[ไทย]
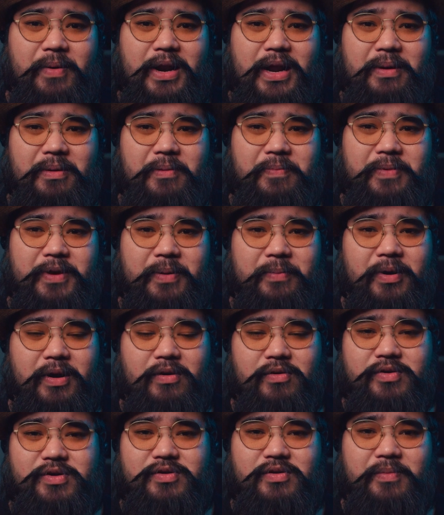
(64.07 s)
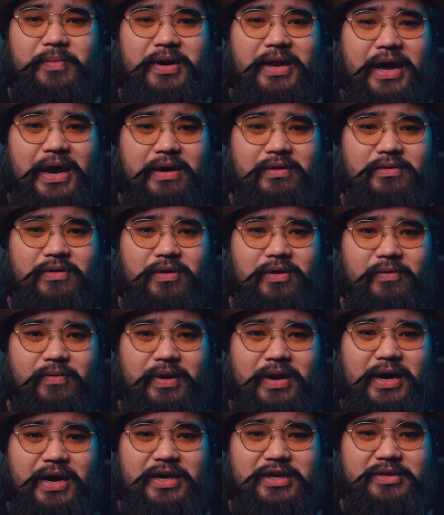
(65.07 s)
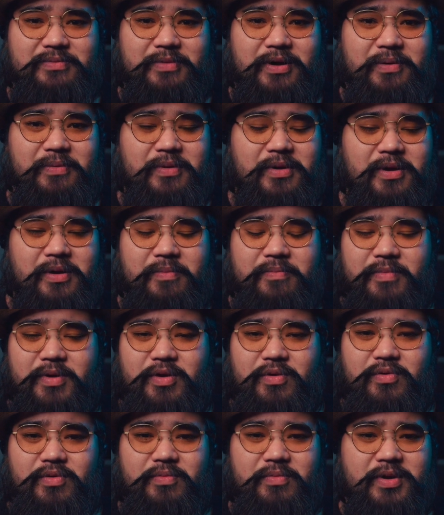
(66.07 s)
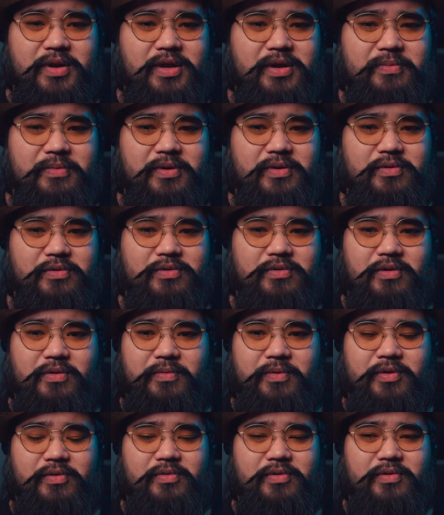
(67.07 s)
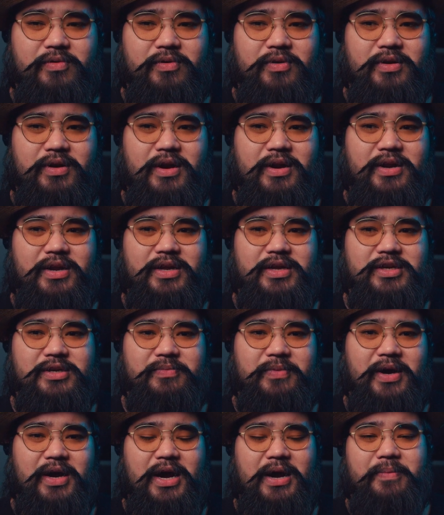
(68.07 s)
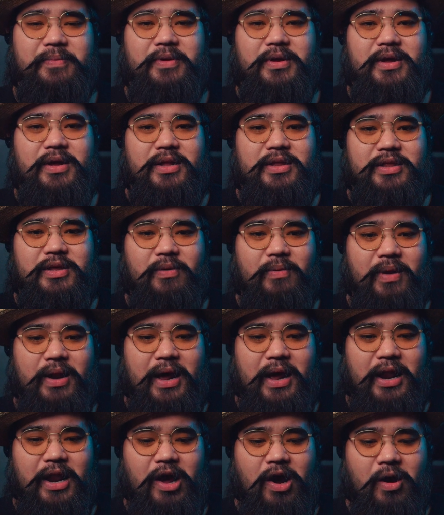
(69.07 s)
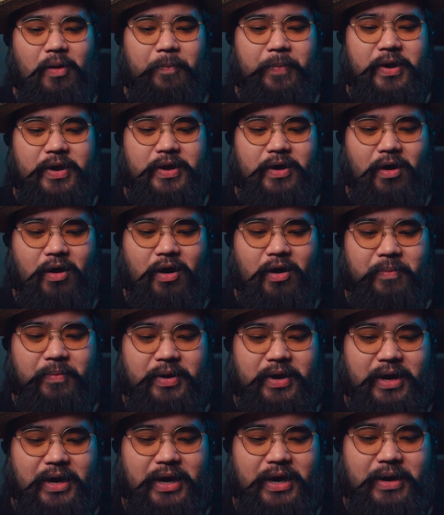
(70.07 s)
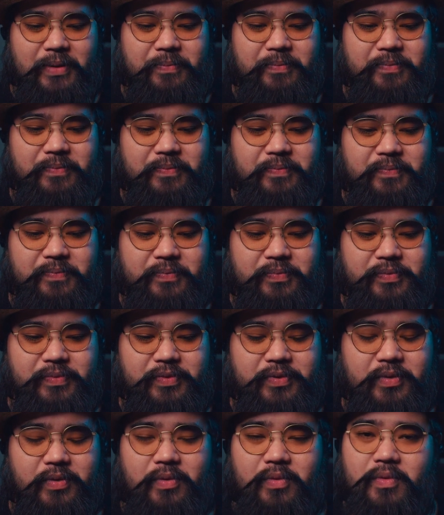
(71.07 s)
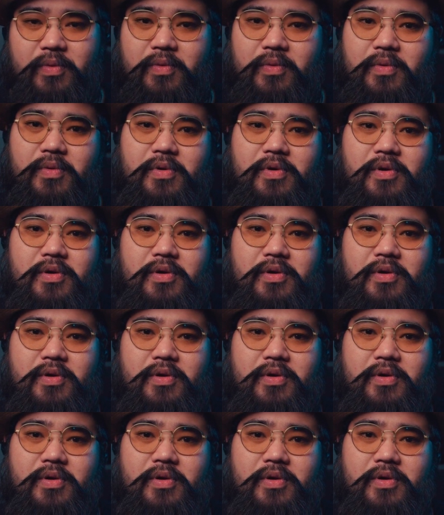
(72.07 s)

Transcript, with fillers: เวลานมันเปลี่ยนเพราะเรารู้สึกว่ามันขาวตลอดเวลาใช่ไหมครับมันนุ่นมันนี่มันดูตรงมันดูนั่นนี่ใช่ไหมครับแต่เวลาเราเอาไปย้อมเนี่ยครับ โอ้